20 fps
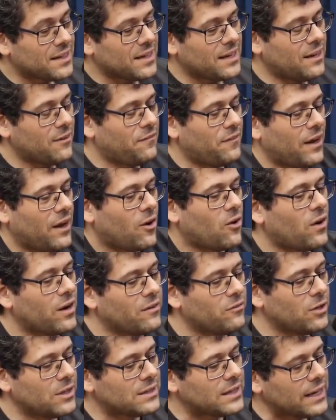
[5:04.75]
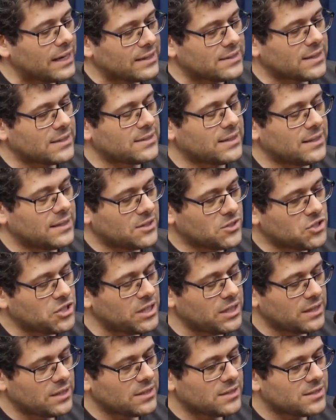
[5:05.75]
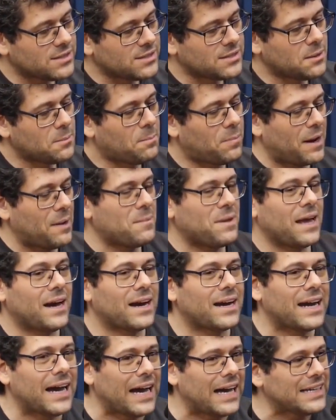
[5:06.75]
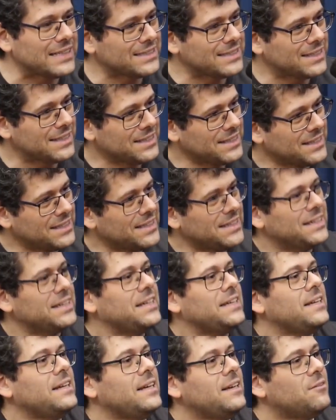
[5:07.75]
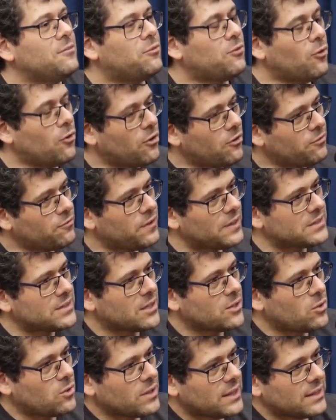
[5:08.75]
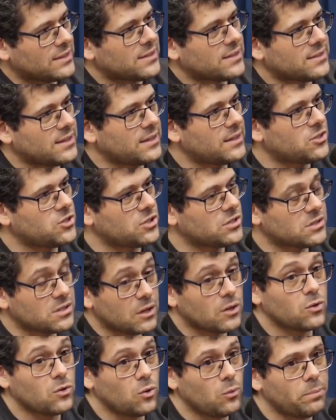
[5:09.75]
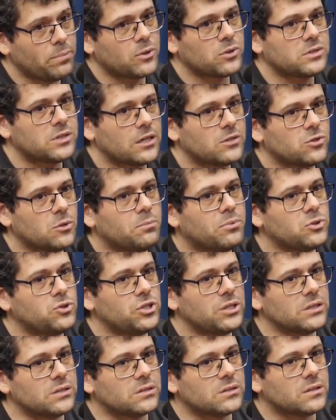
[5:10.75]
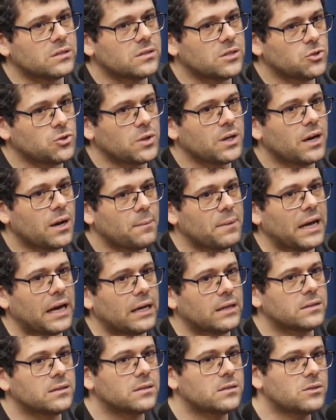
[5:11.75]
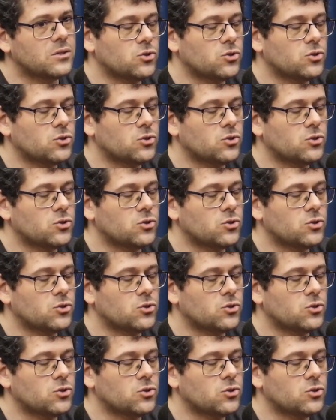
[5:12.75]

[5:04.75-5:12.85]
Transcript: Eu falo, agora eu vou atrair essas energias para minha casa e vou fazer com que essas energias, num processo budista, sejam encaminhadas.